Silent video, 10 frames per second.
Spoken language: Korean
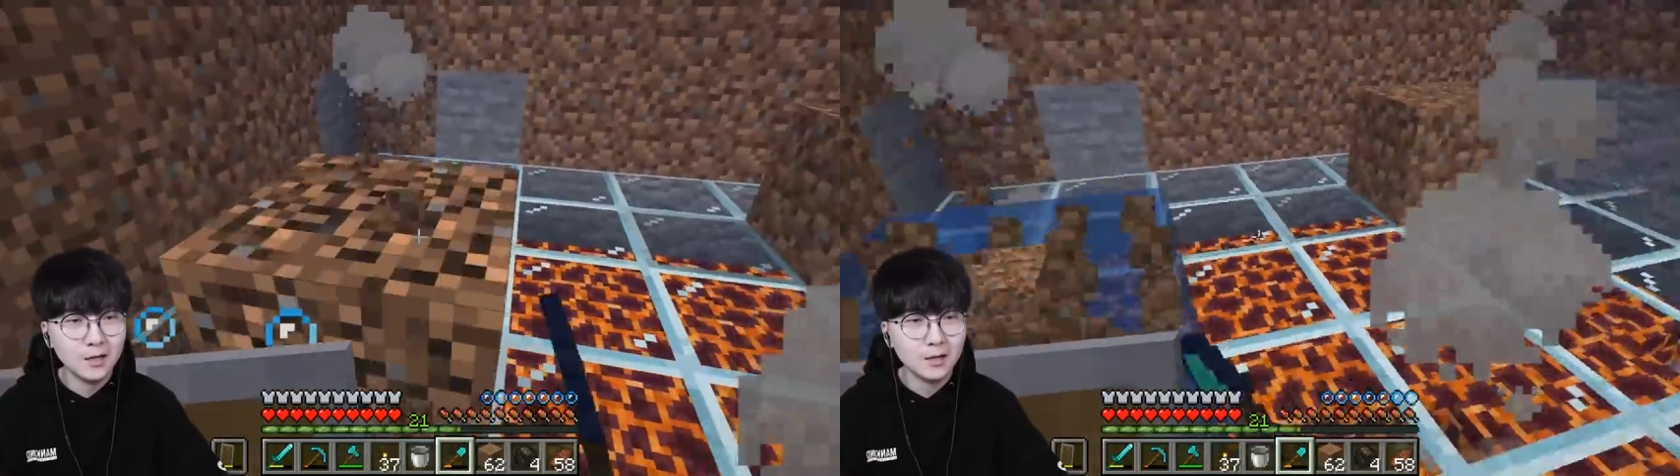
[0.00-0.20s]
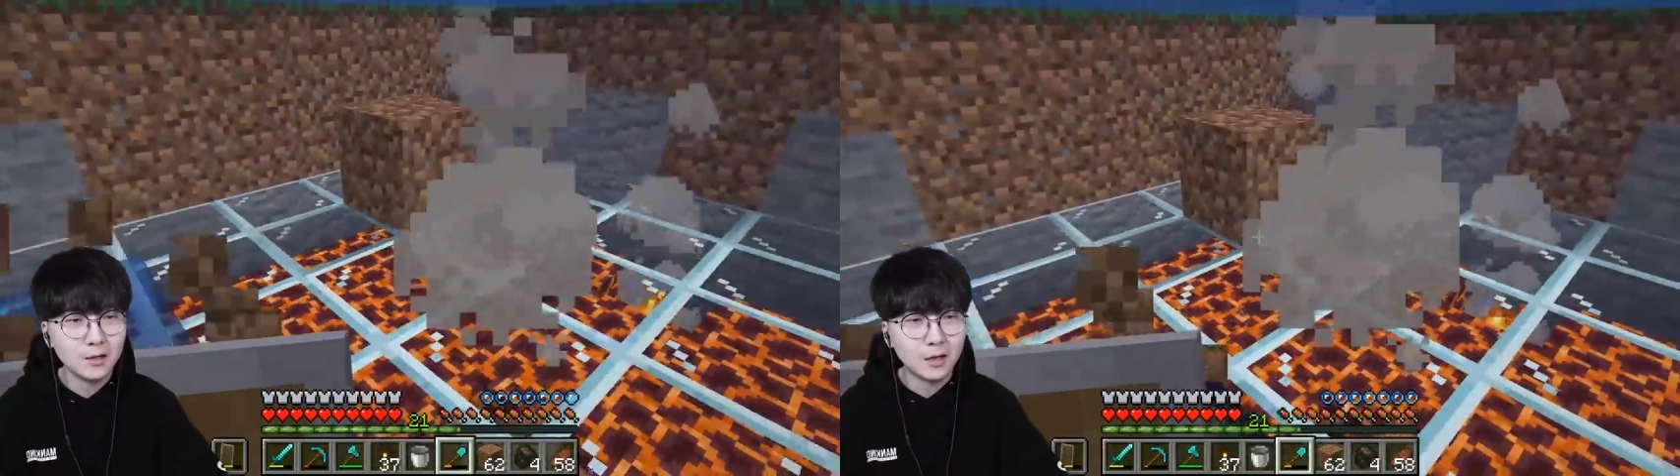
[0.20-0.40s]

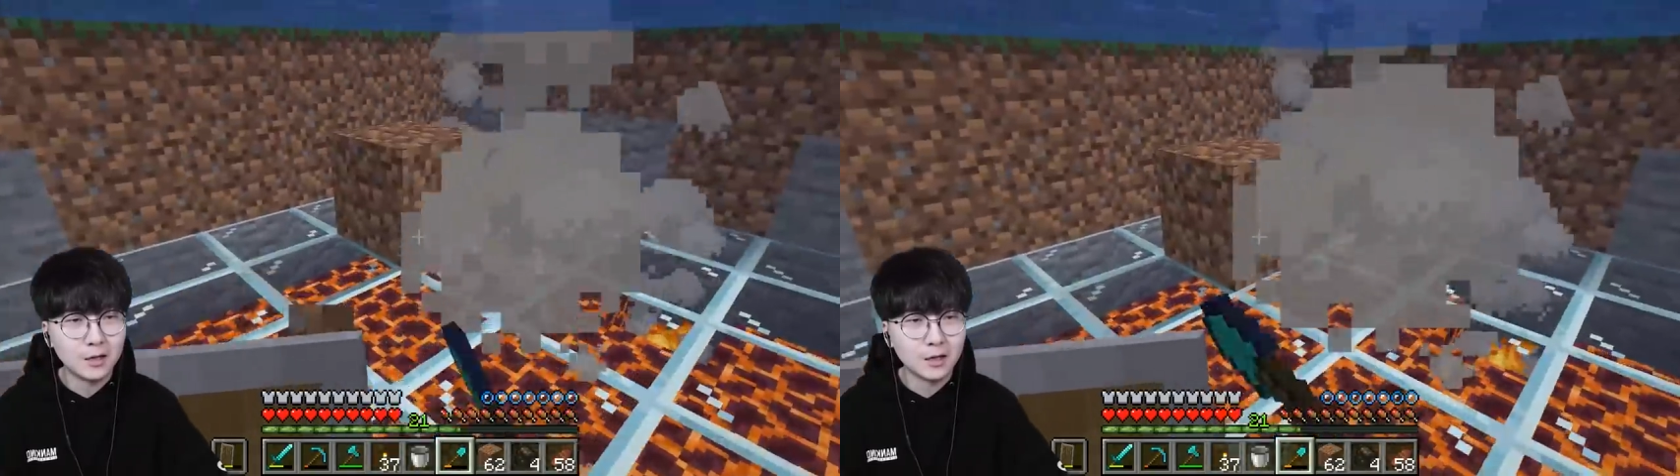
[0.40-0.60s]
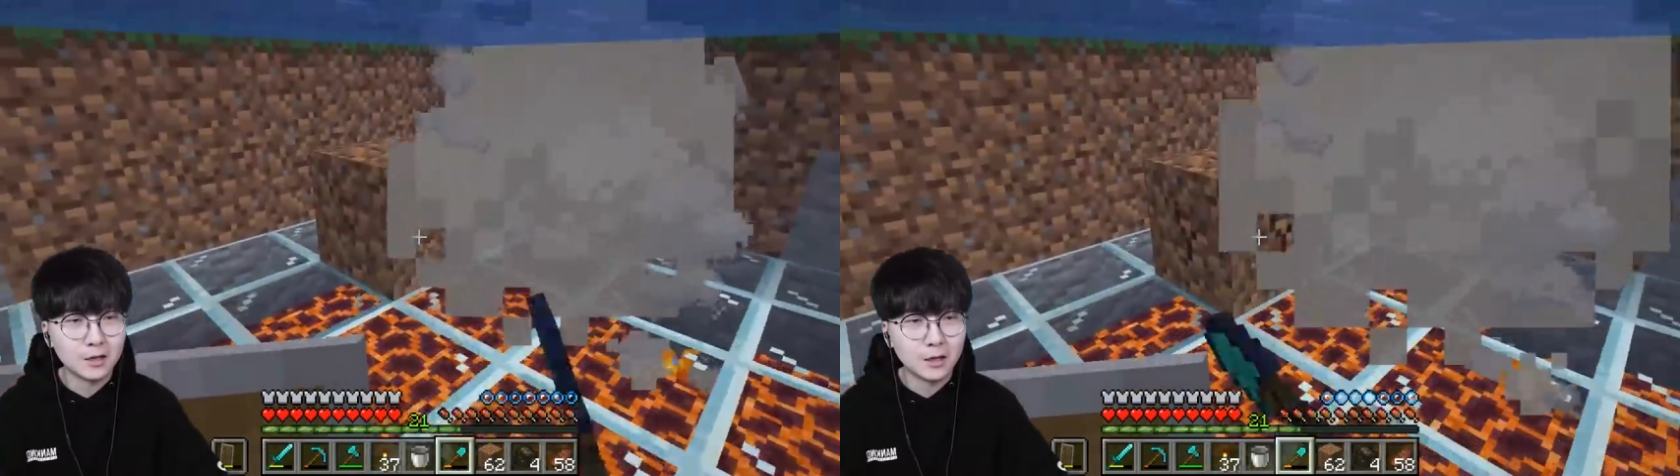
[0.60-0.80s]
이렇게
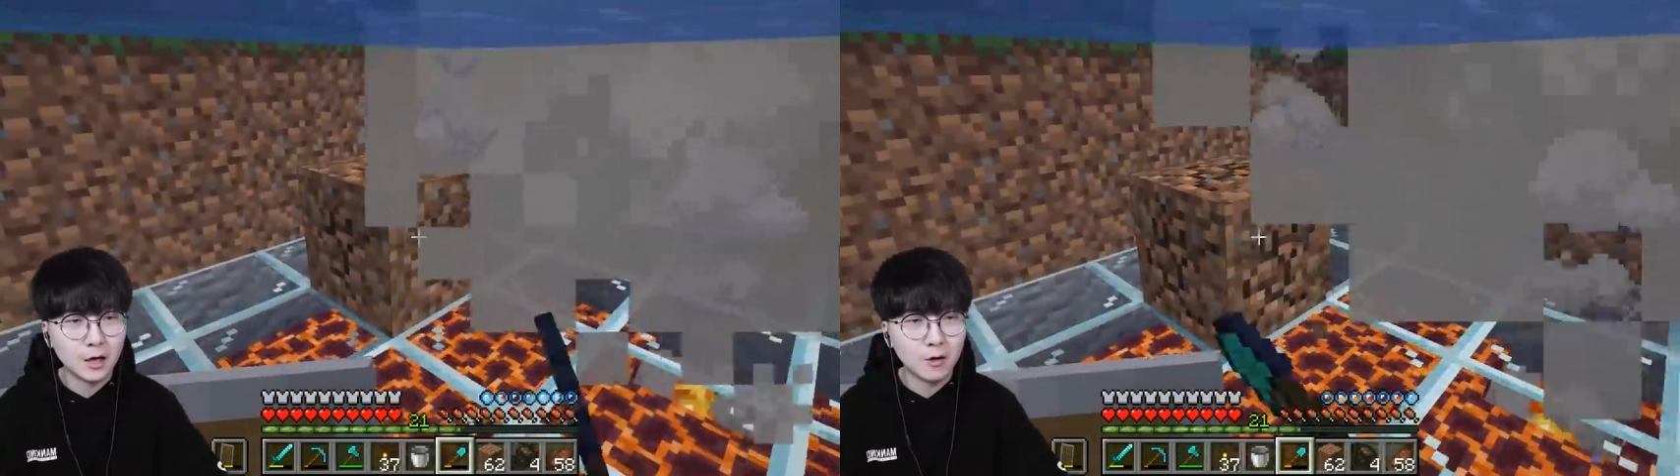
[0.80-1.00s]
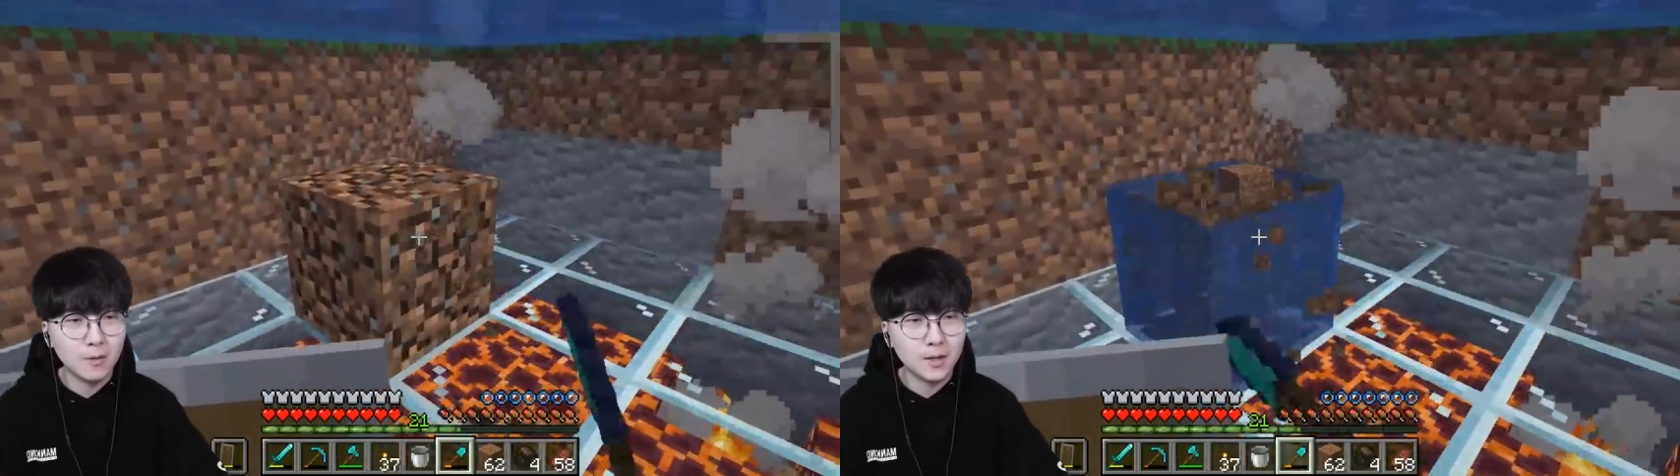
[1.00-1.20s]
이제
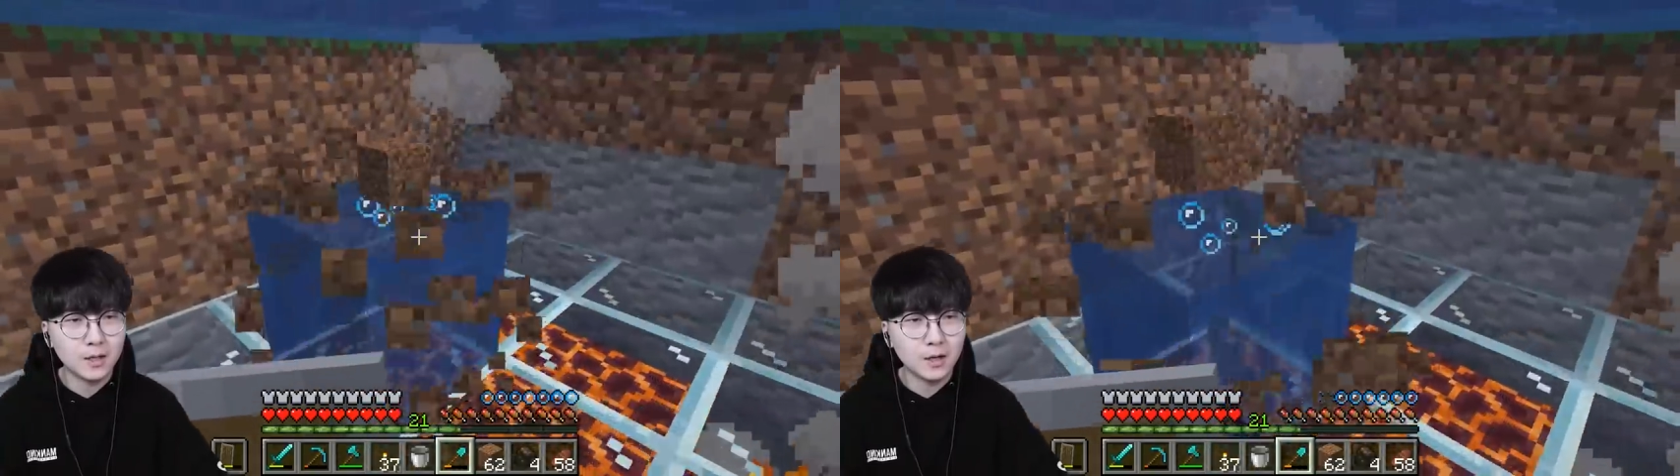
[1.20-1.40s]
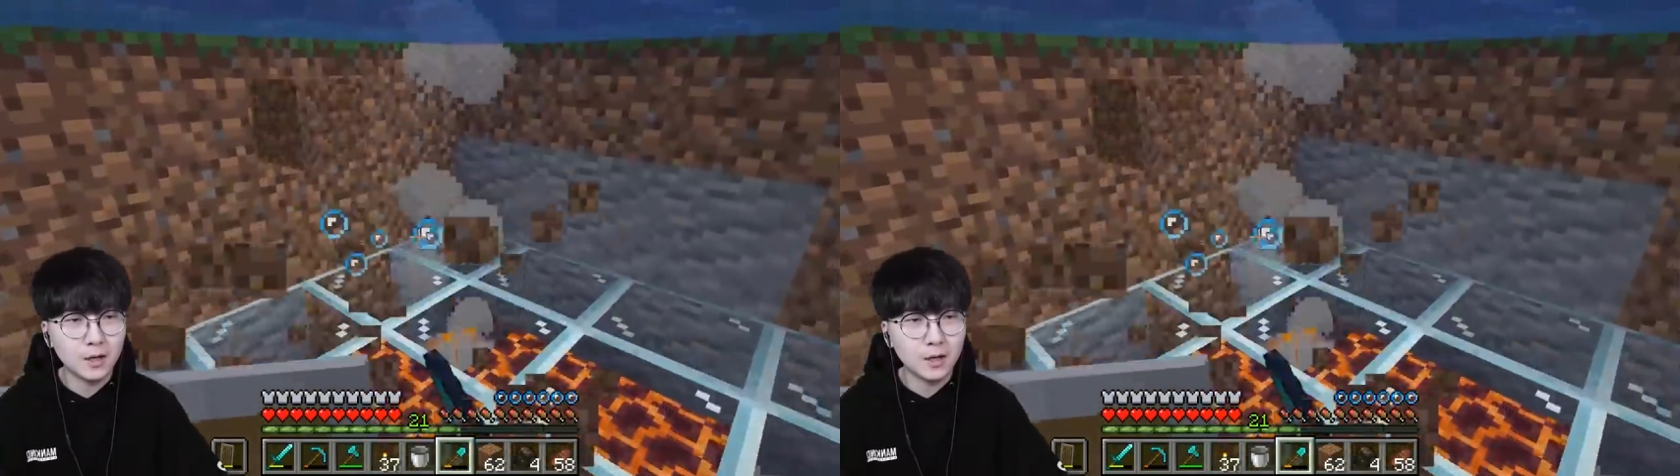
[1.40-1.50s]
제거만 딱